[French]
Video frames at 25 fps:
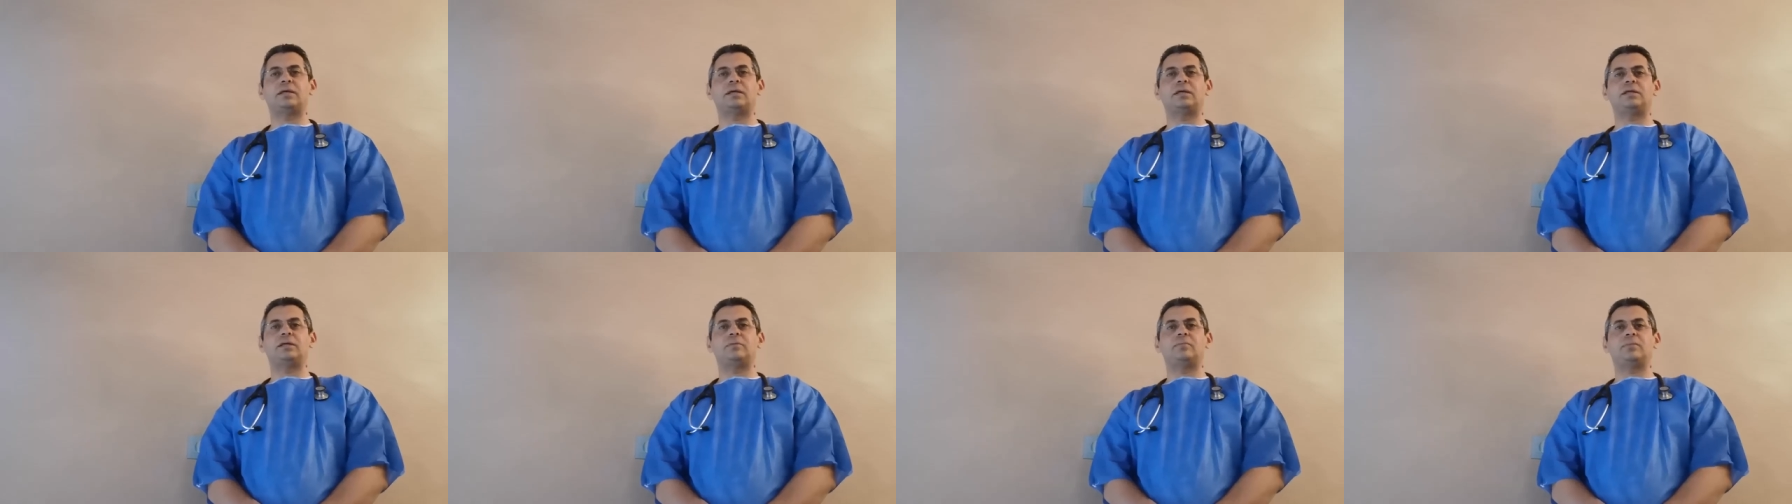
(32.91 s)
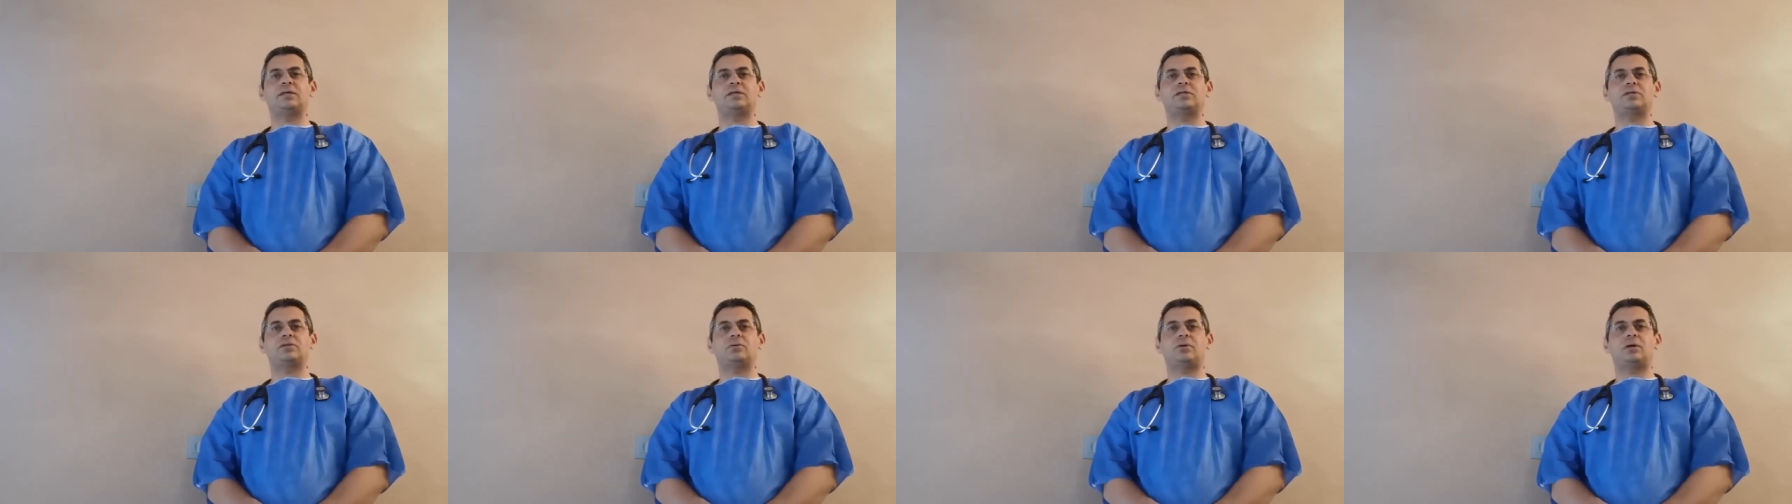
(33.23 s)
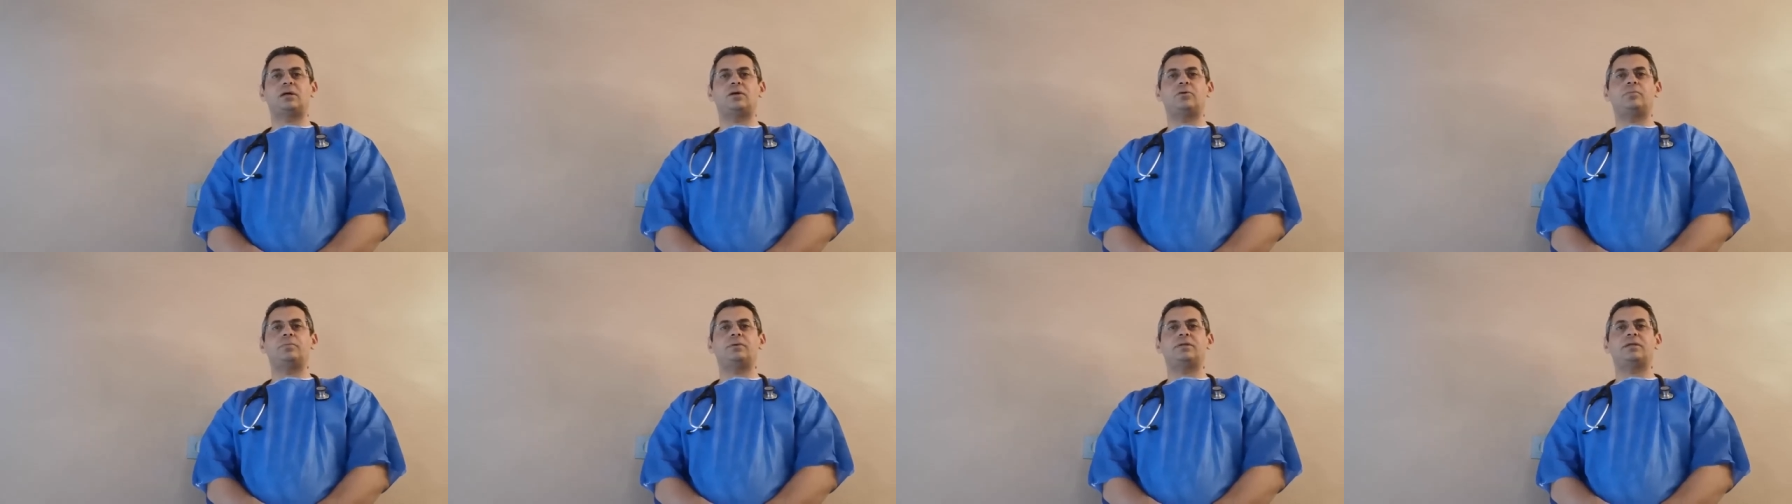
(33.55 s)
en
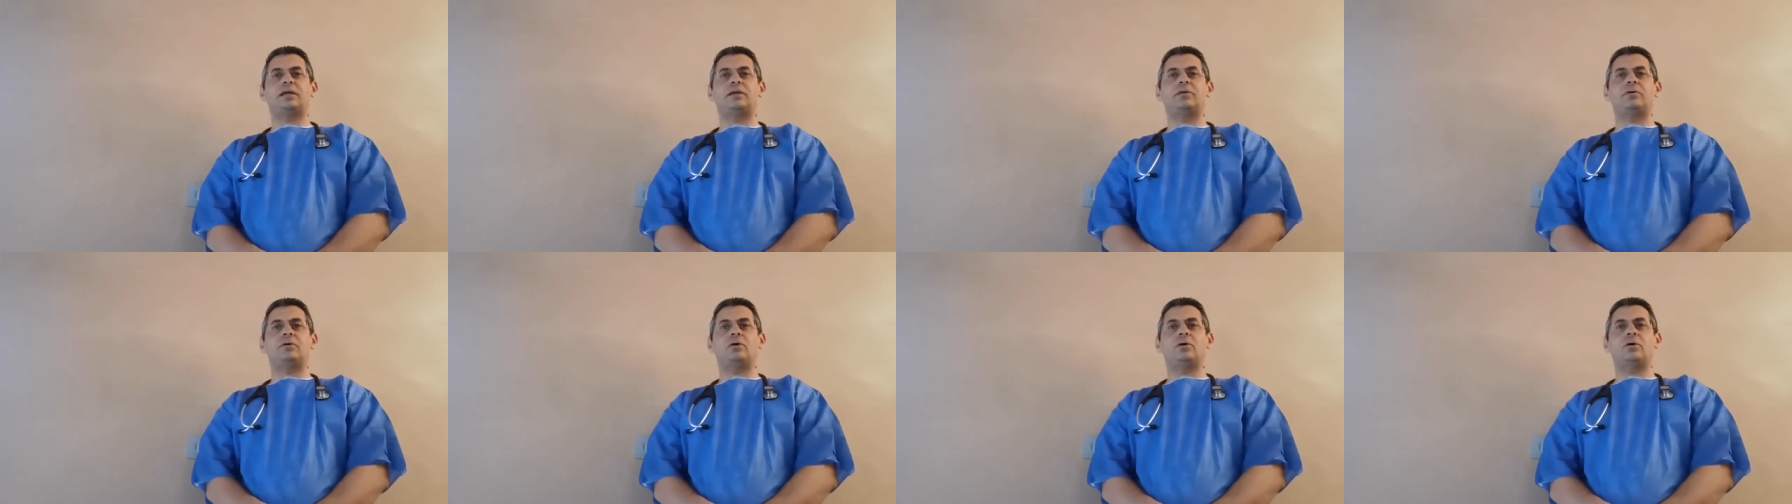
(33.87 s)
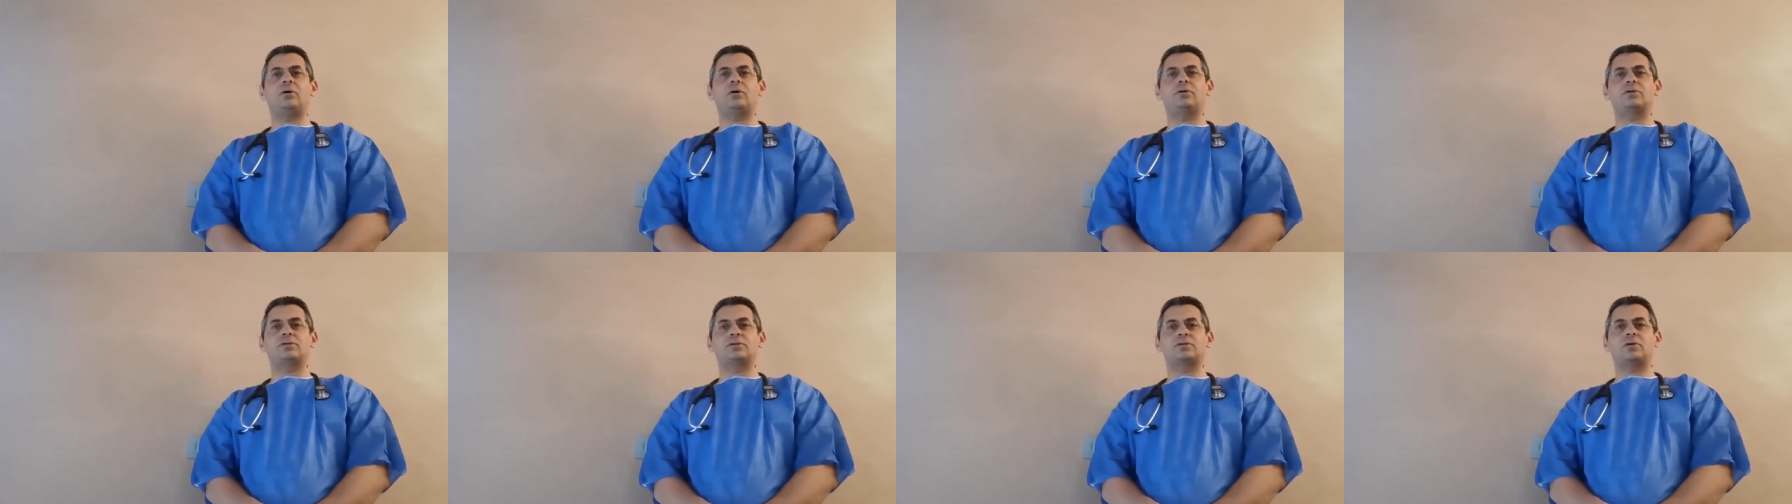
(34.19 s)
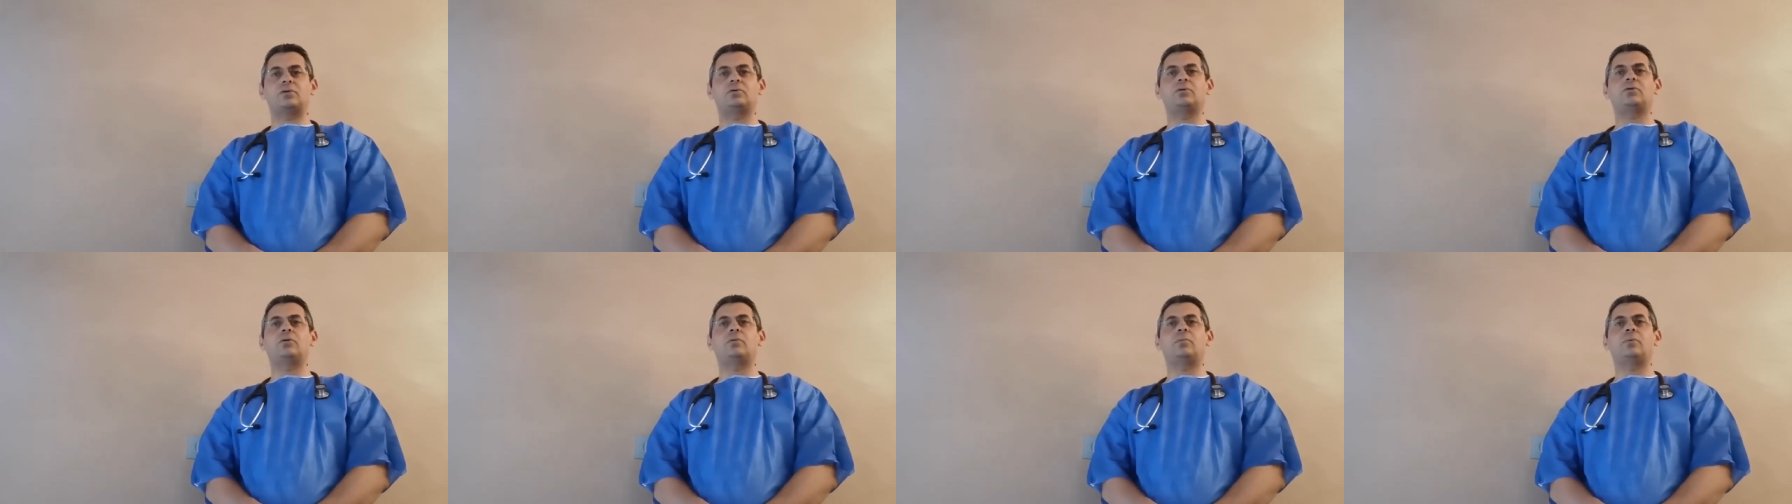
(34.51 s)
réanimation à l'hôpital
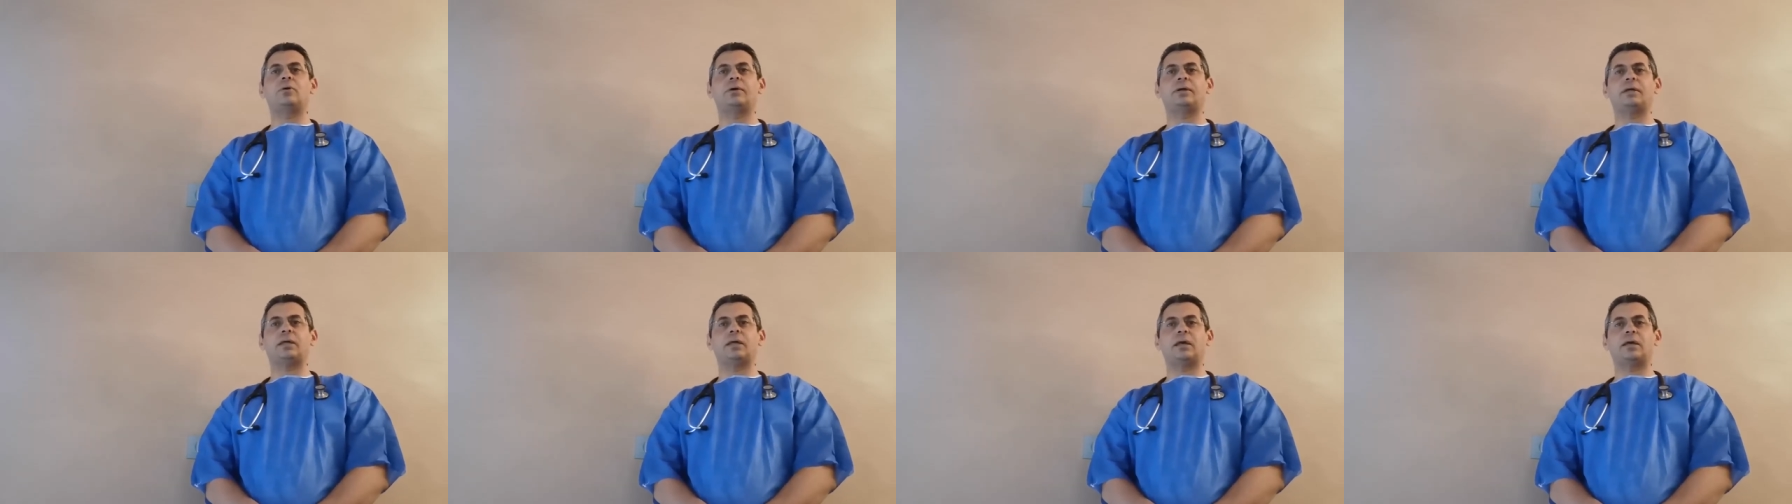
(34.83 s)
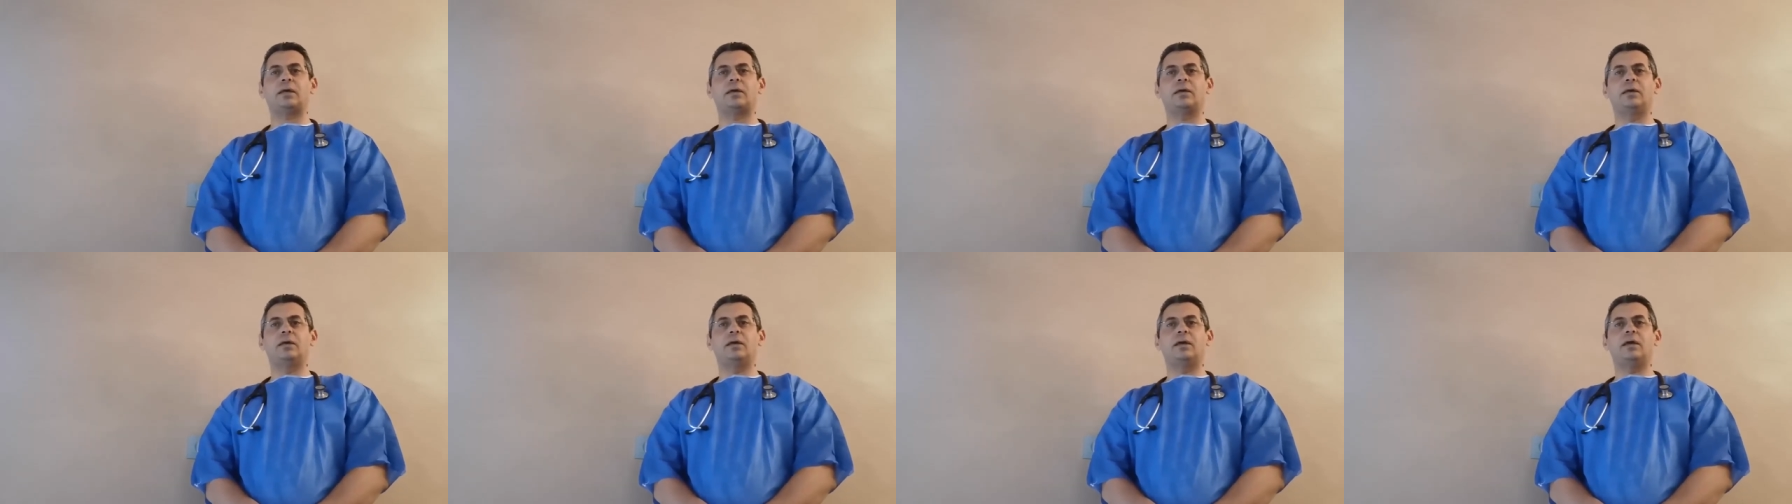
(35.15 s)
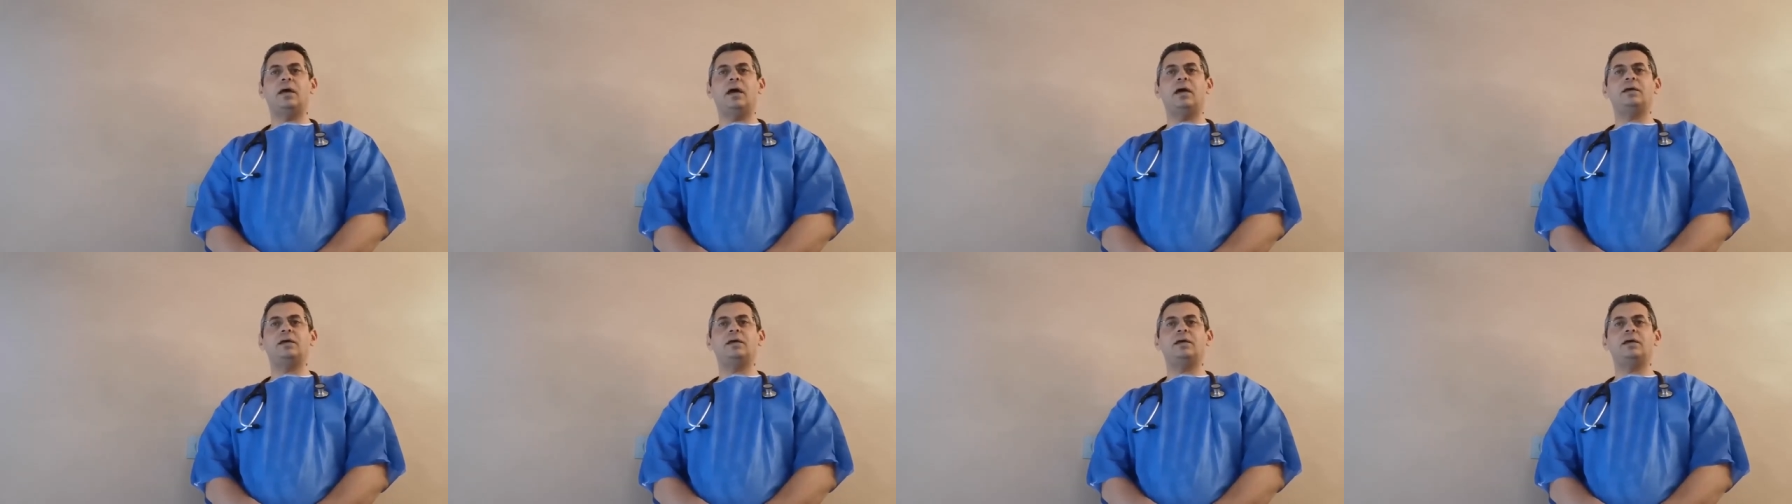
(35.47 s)
Nord sont comoriens,